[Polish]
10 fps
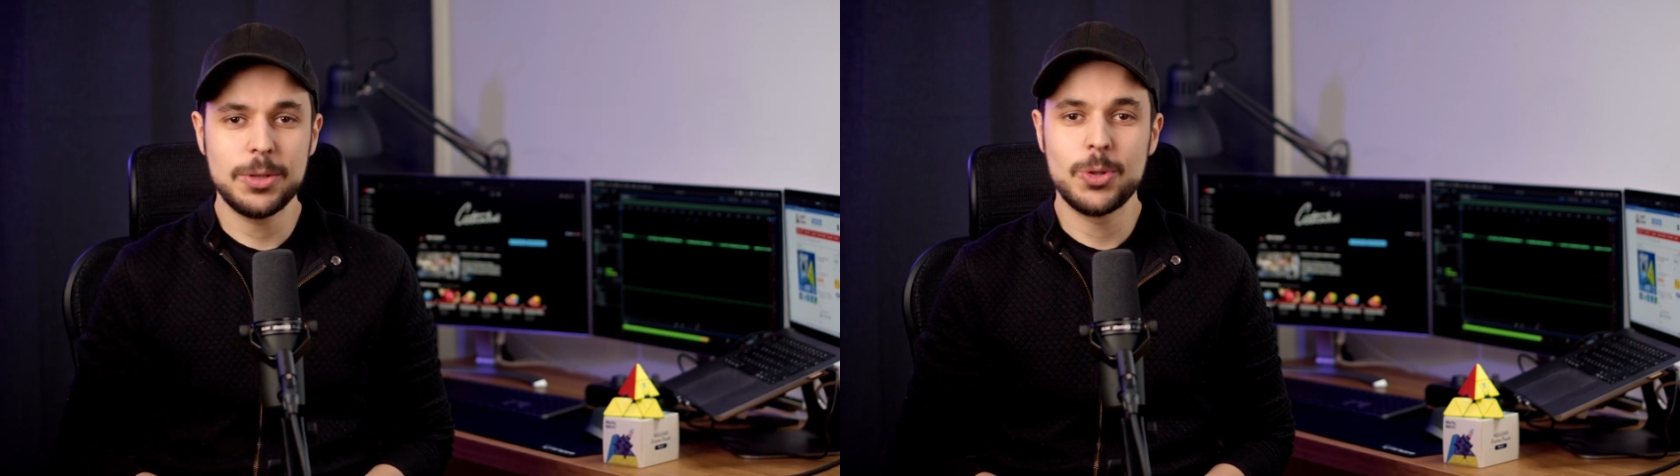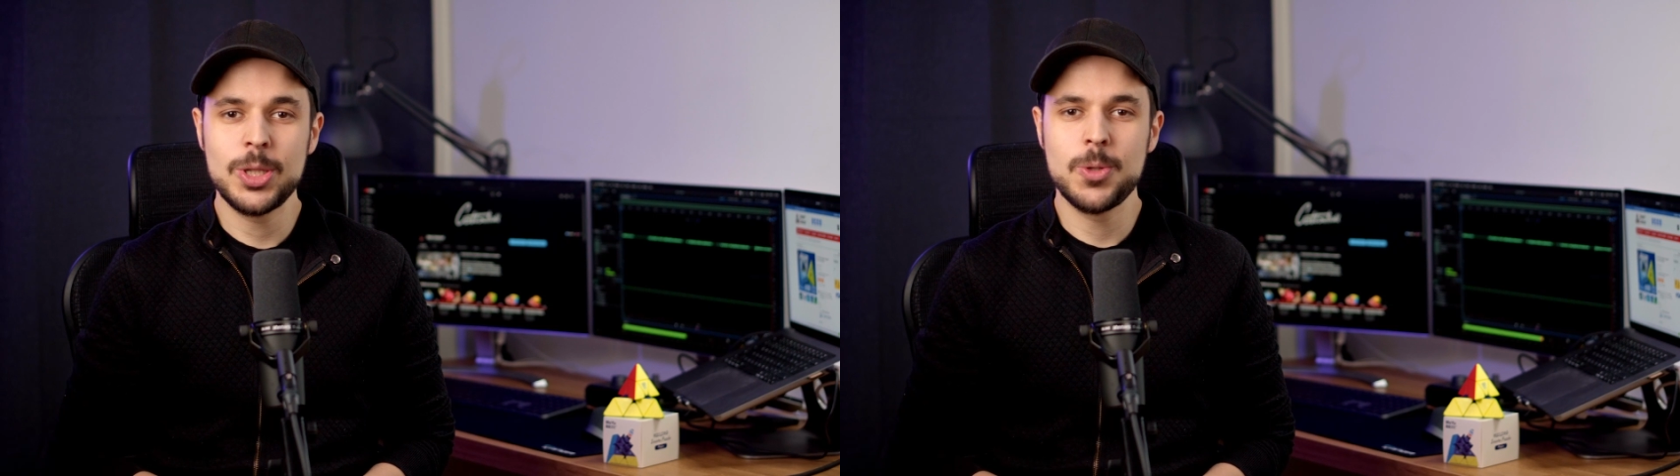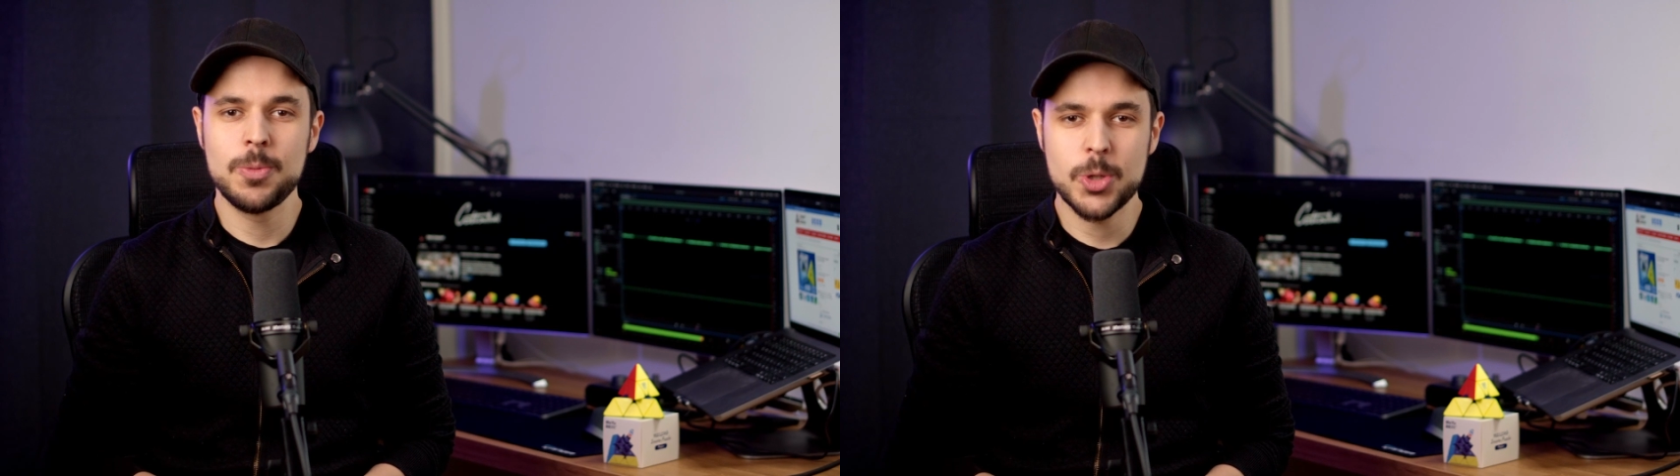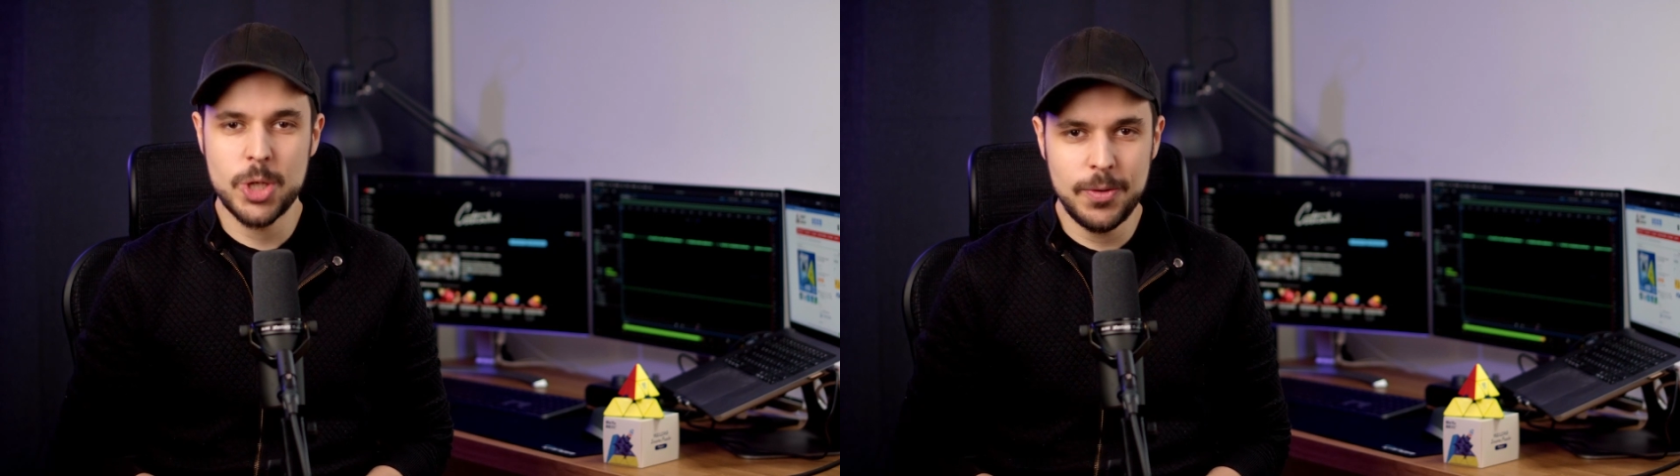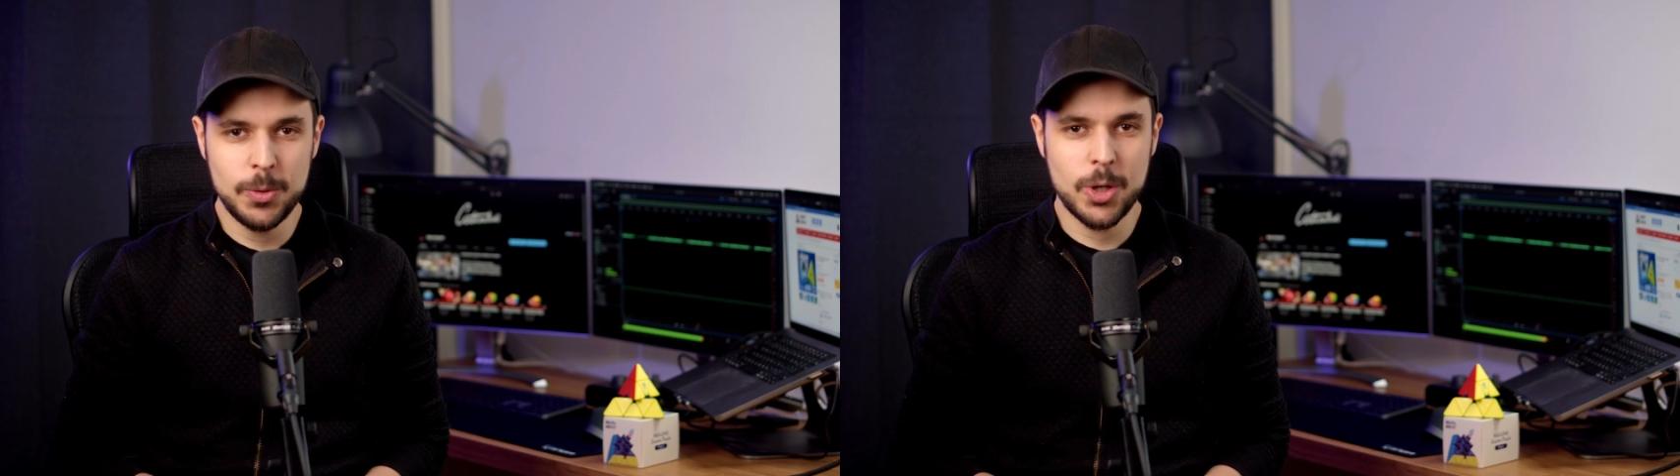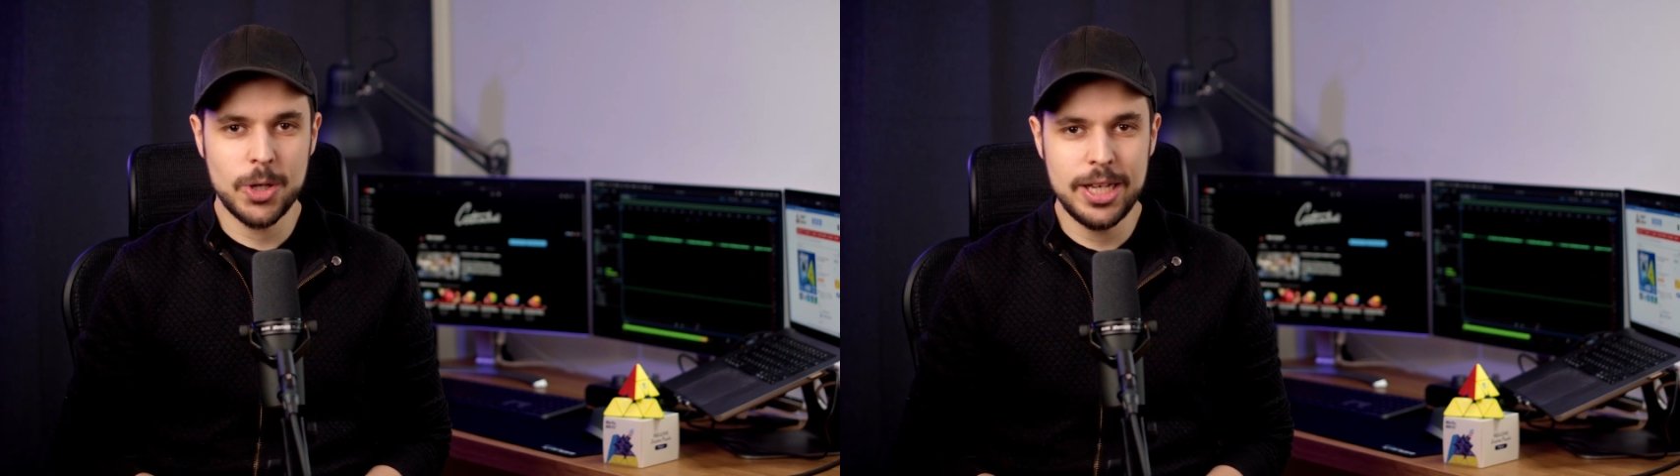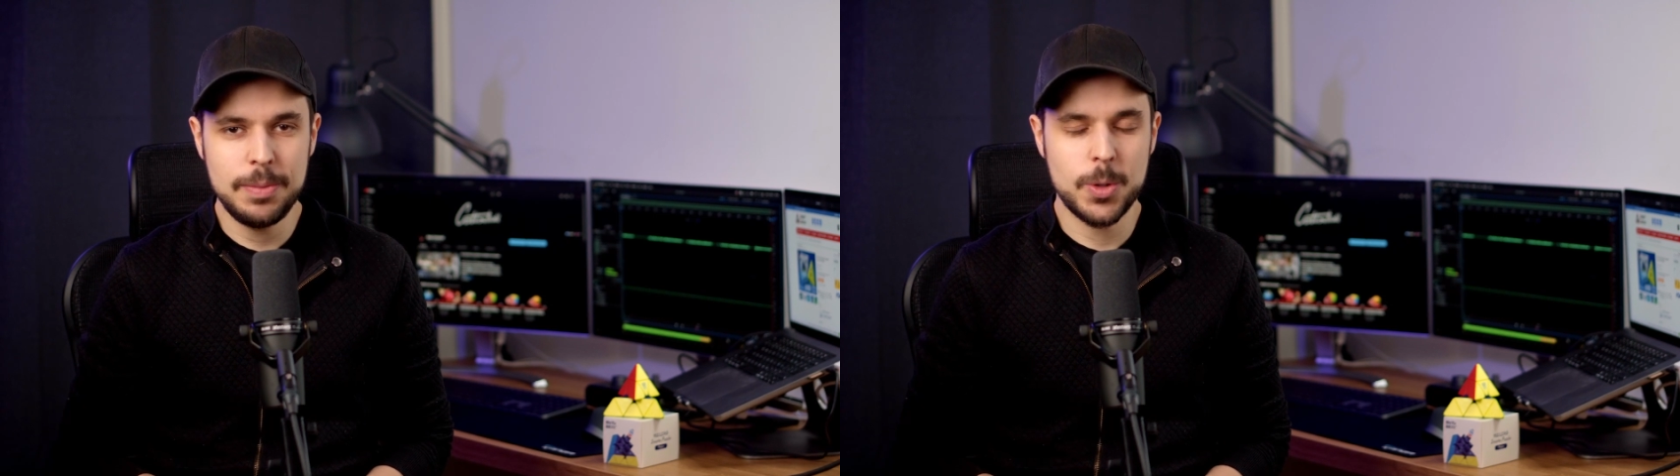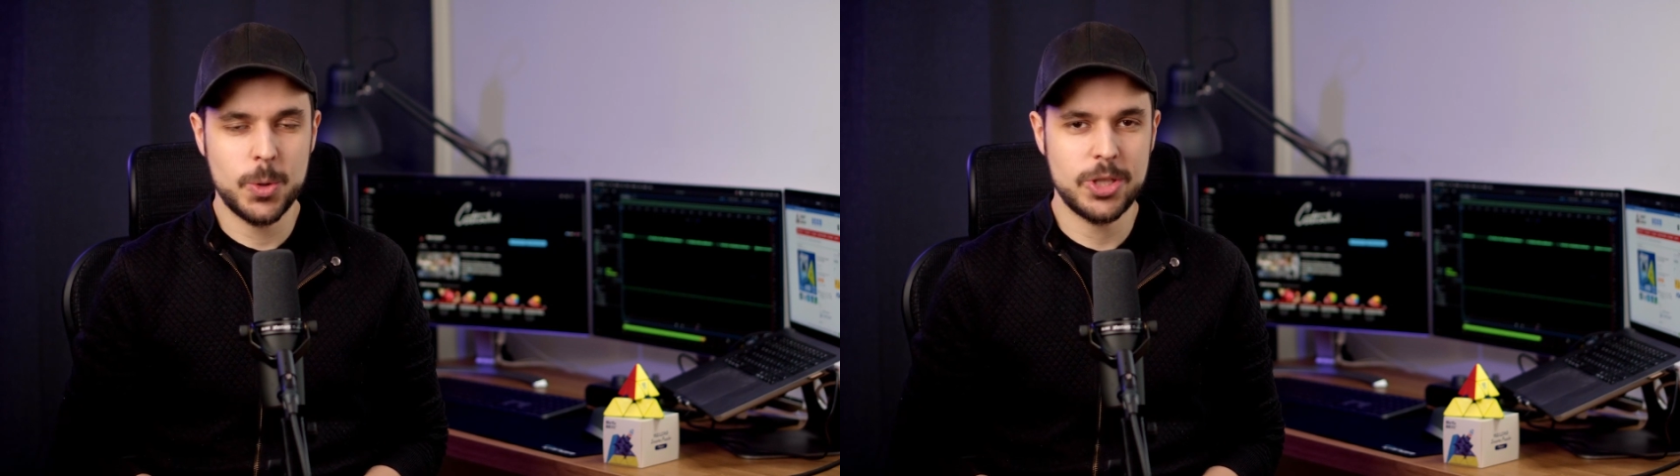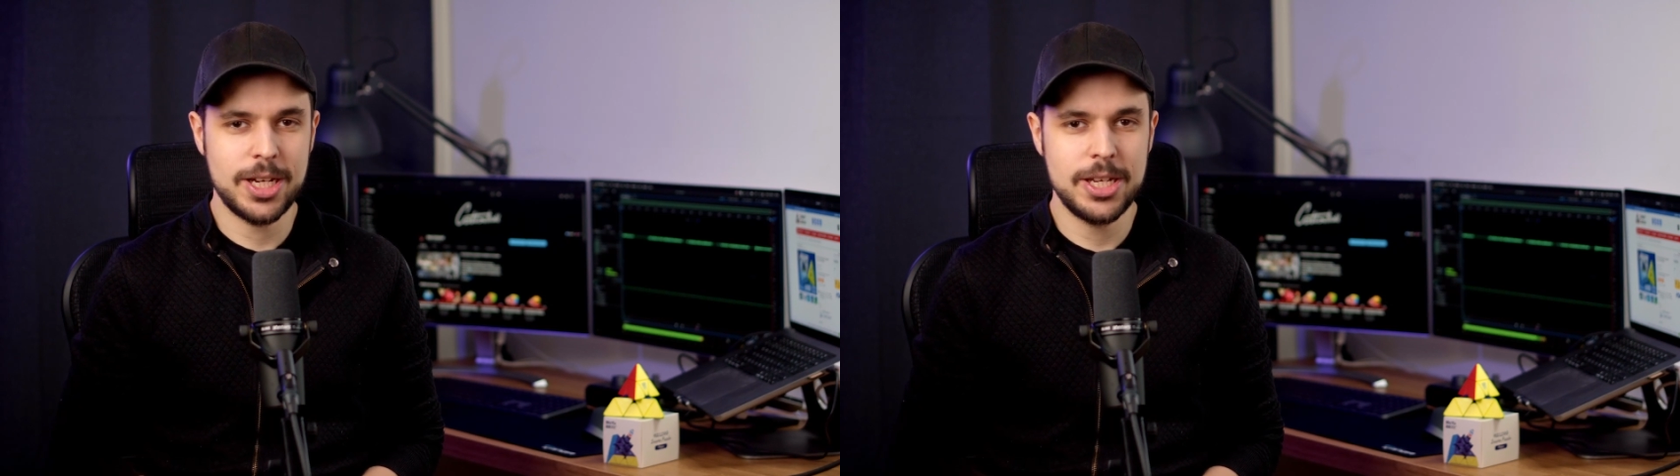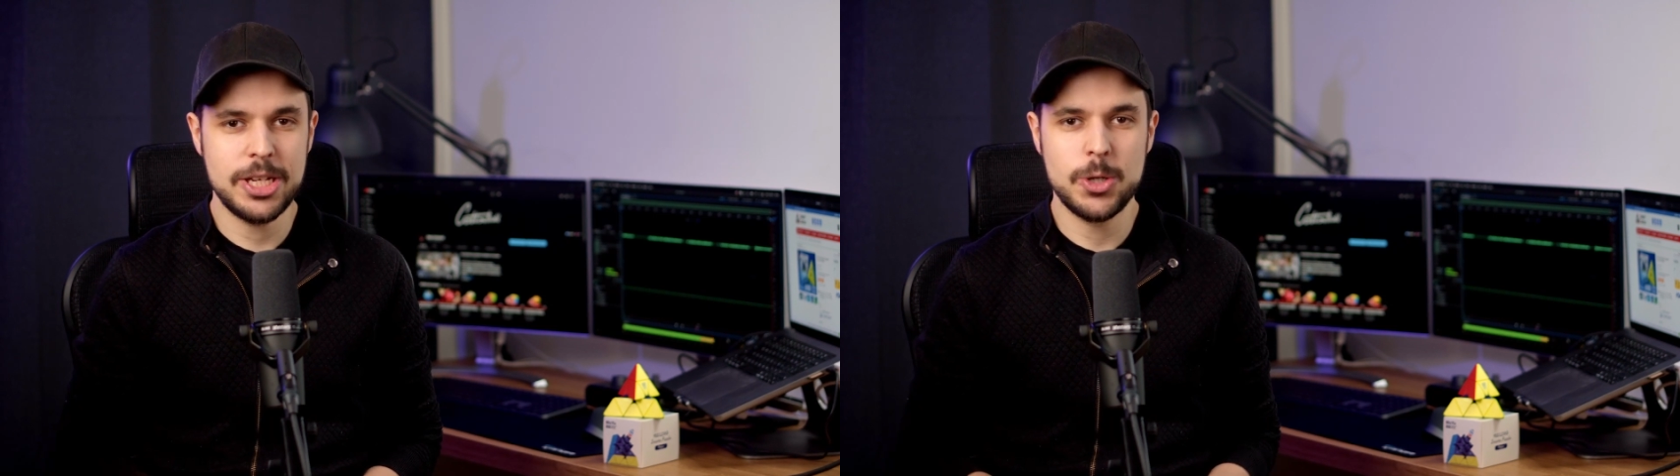który umożliwił kolei
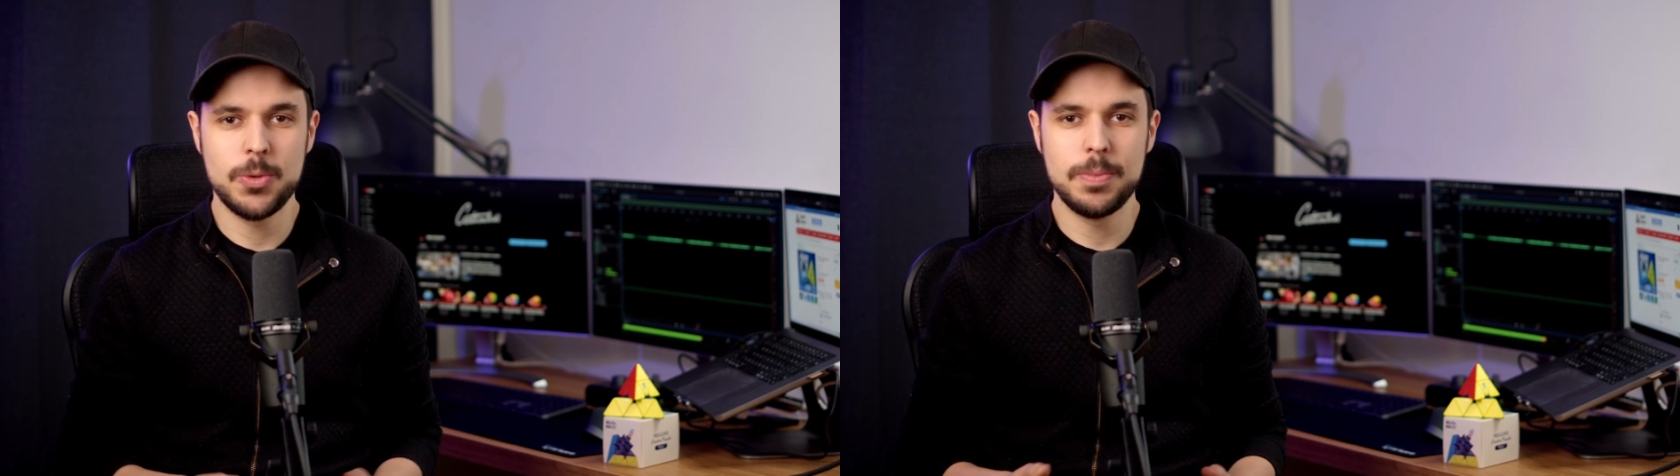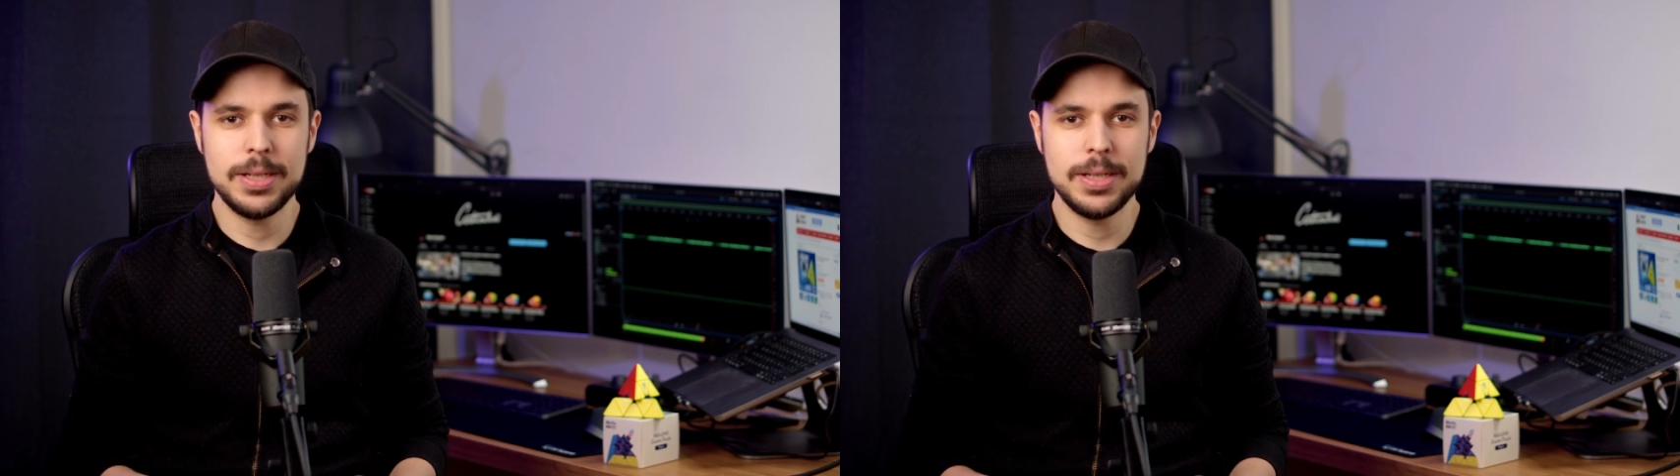poruszanie się